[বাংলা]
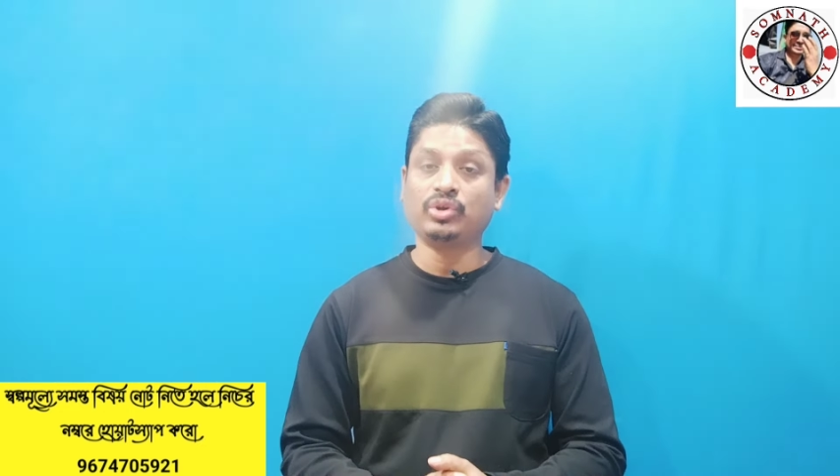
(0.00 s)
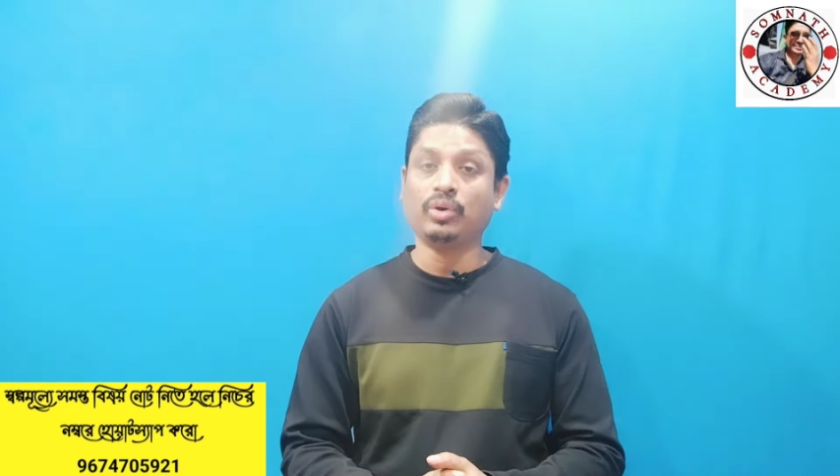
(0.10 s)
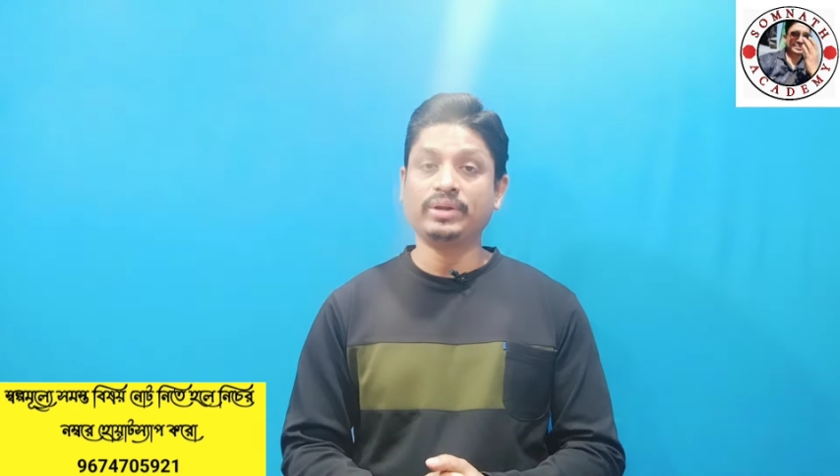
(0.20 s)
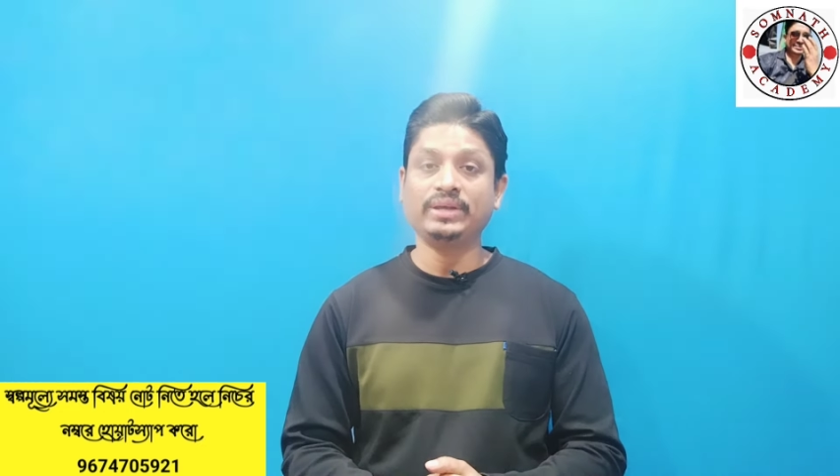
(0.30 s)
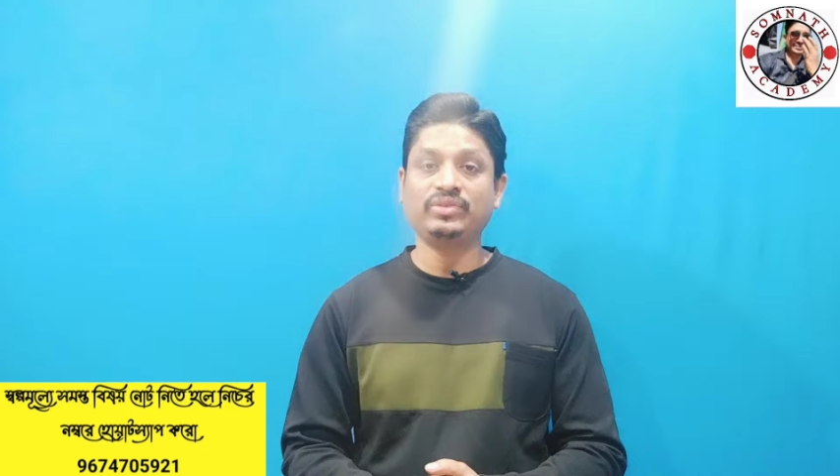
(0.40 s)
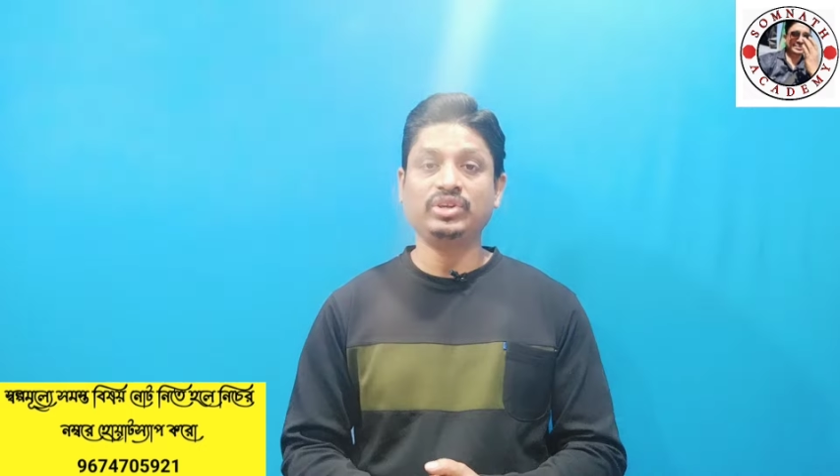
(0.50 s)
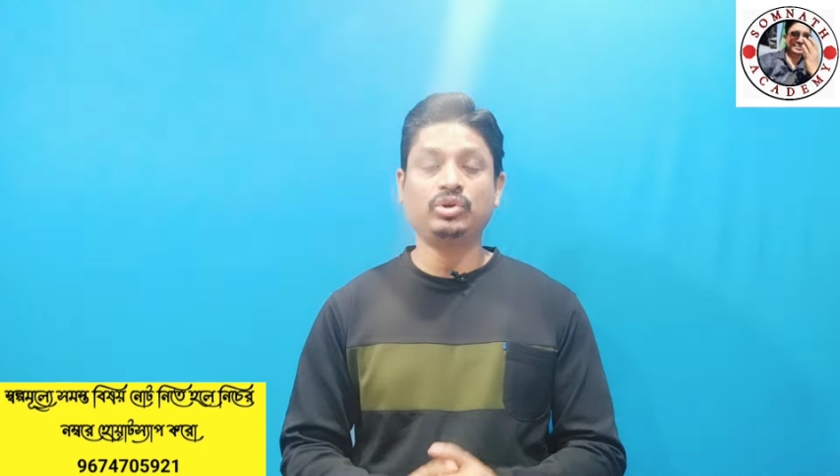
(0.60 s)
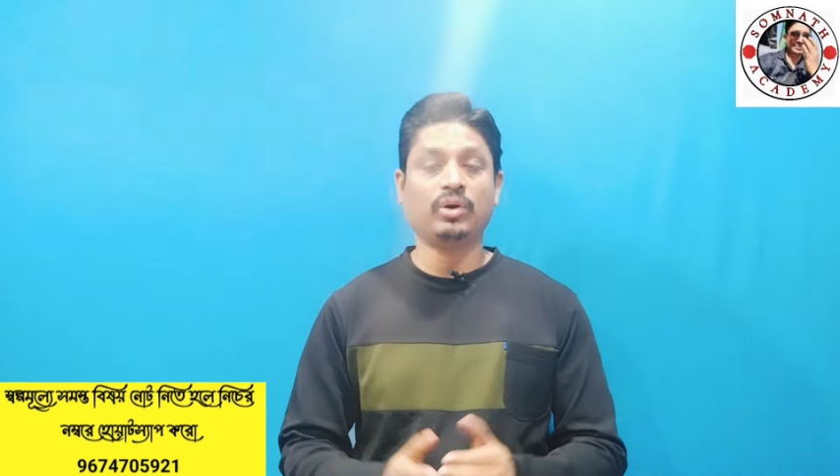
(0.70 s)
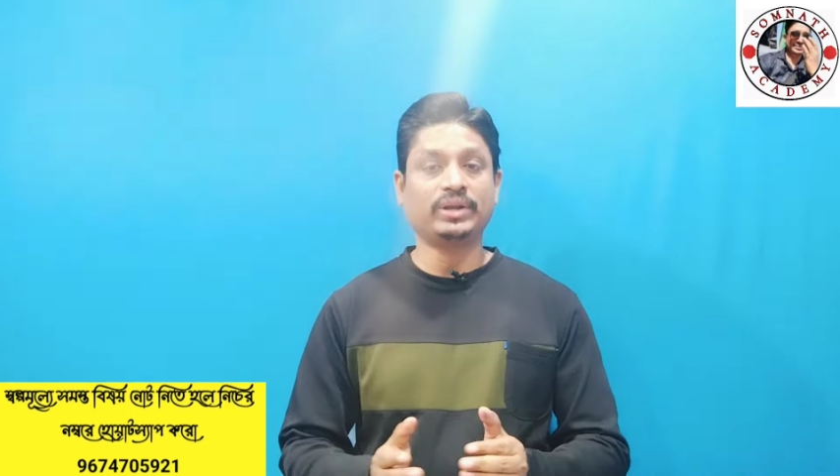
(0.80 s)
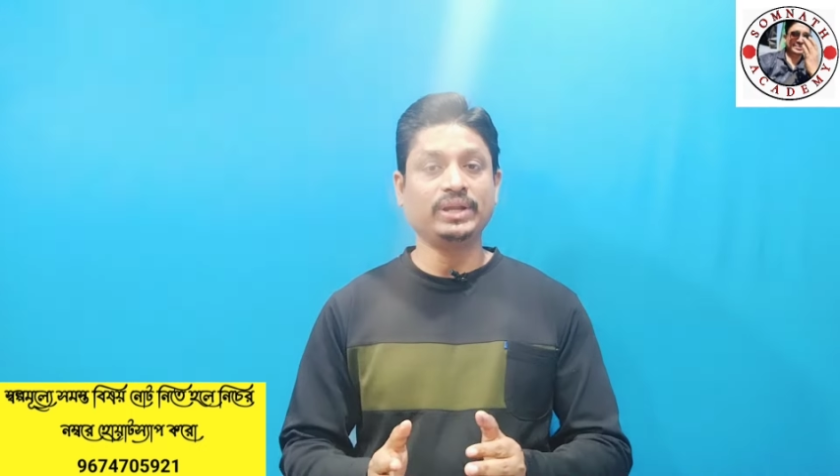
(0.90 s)
ডট এসি
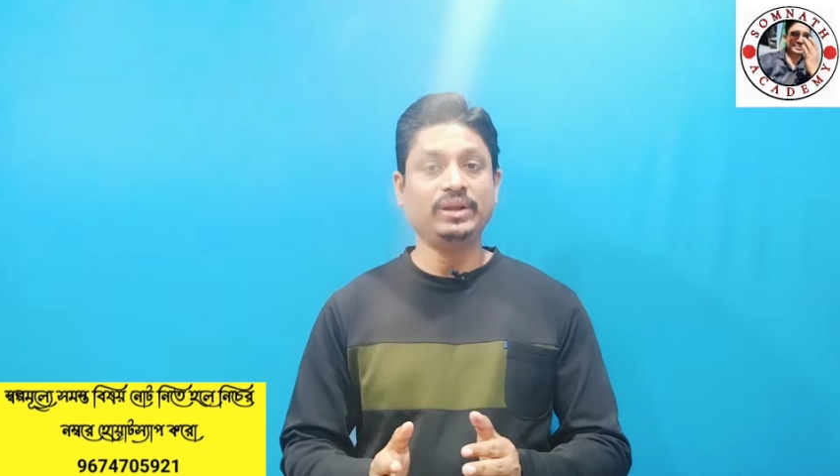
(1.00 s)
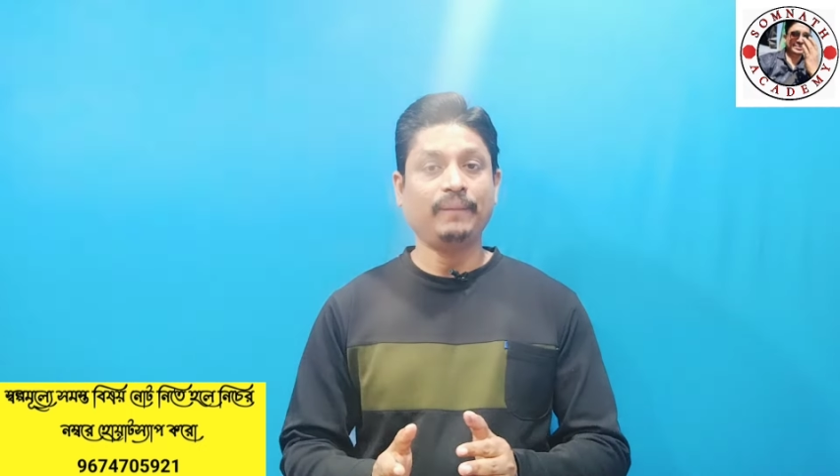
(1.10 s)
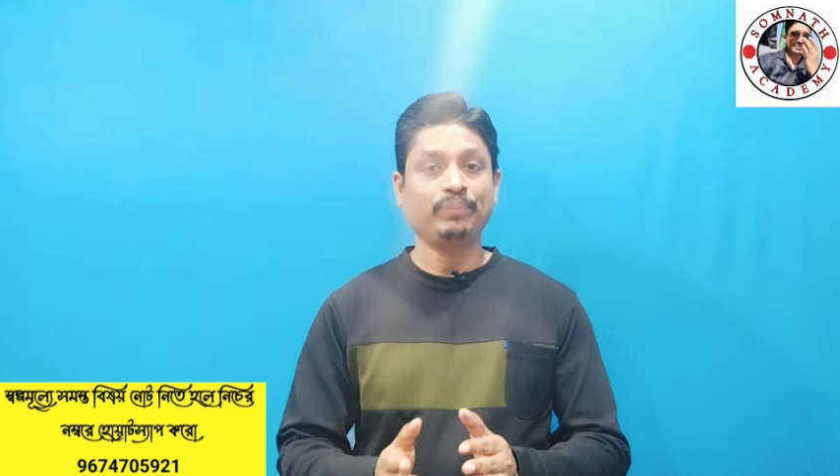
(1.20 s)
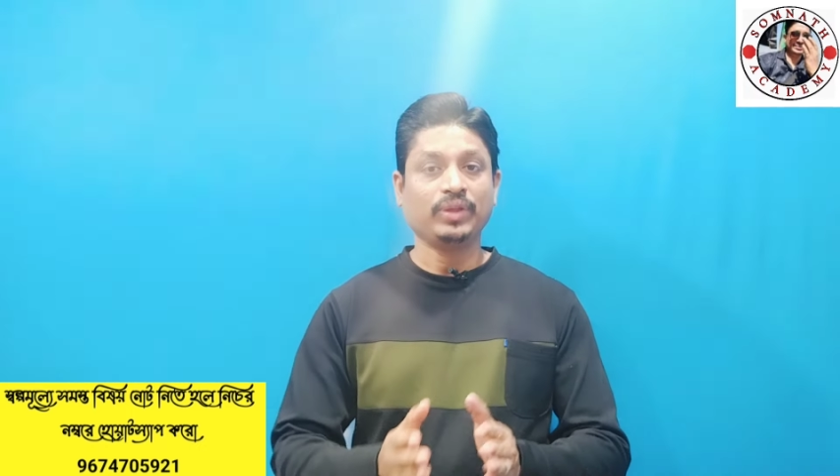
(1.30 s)
ডট ইন